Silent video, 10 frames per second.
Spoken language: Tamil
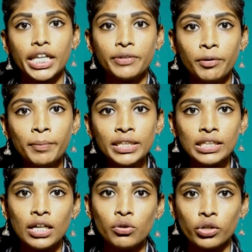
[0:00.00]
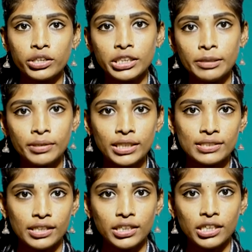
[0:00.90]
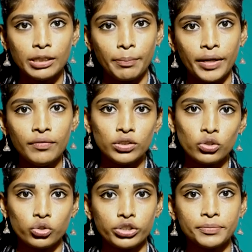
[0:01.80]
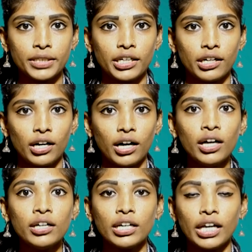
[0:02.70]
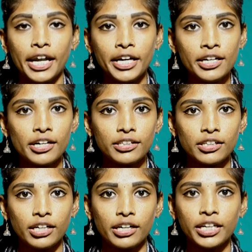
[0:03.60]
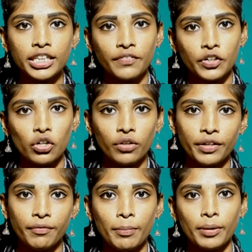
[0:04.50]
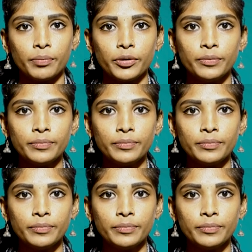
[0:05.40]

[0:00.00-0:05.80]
இது விபத்தில் ஒரு திட்டமிட்ட சதின்னு அந்த பெண் வந்து குற்றம் சாட்டியிருக்காங்க என்ன நடந்ததுங்கிறத இந்த வீடியோவில் விரிவாக பார்ப்போம்